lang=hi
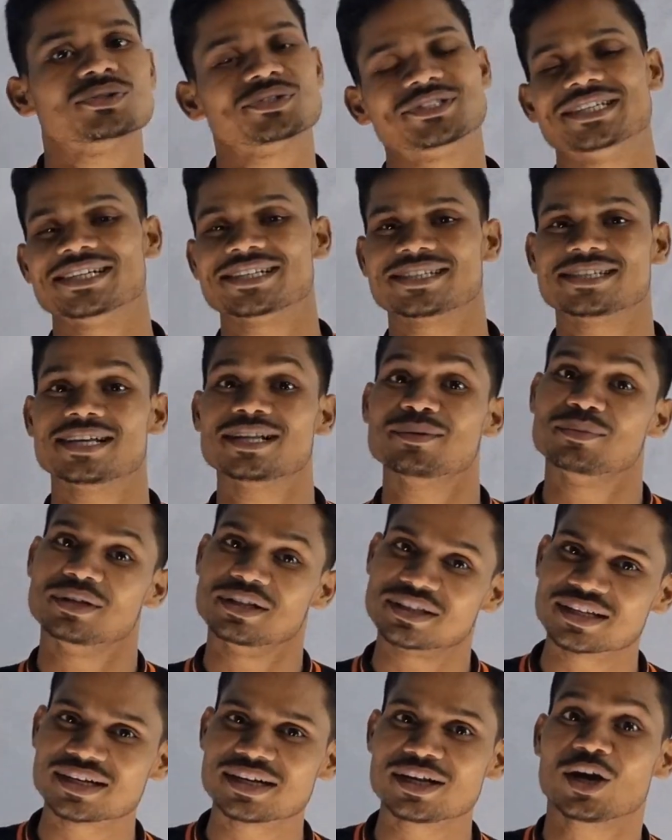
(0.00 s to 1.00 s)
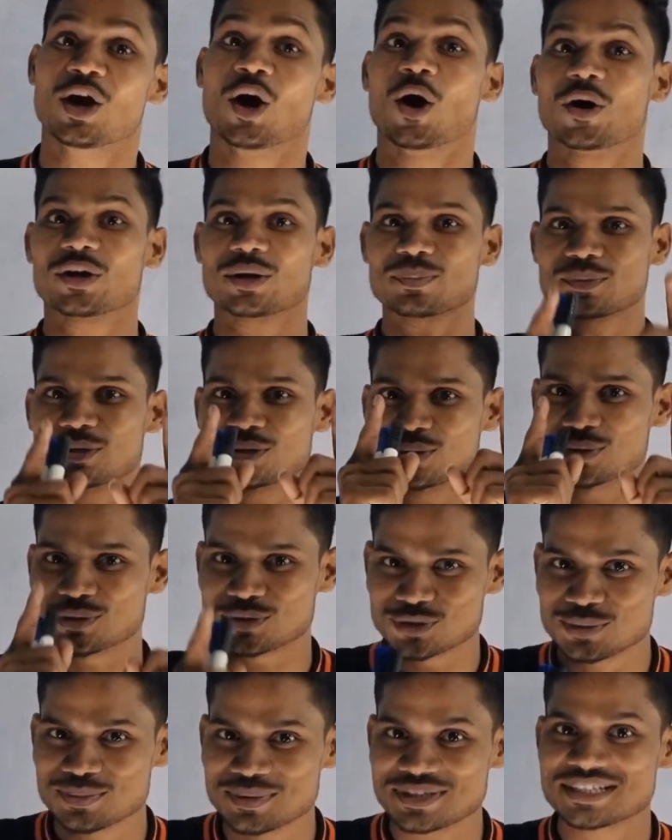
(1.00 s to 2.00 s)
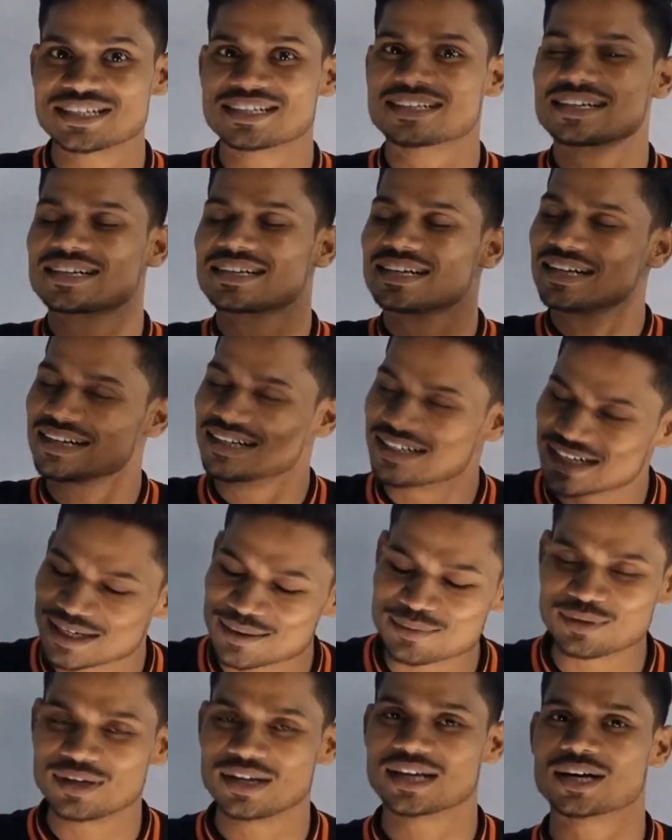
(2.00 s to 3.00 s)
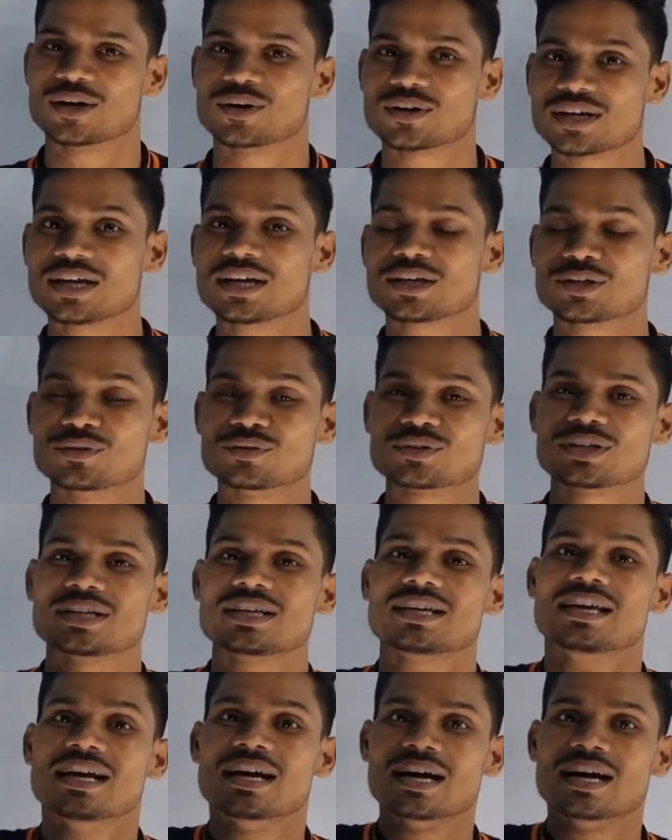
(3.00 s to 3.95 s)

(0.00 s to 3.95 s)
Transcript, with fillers: जल्द से जल्द मिलते रहे और अपने दोस्तों में शेयर करना ना भूलेगा ओके क्योंकि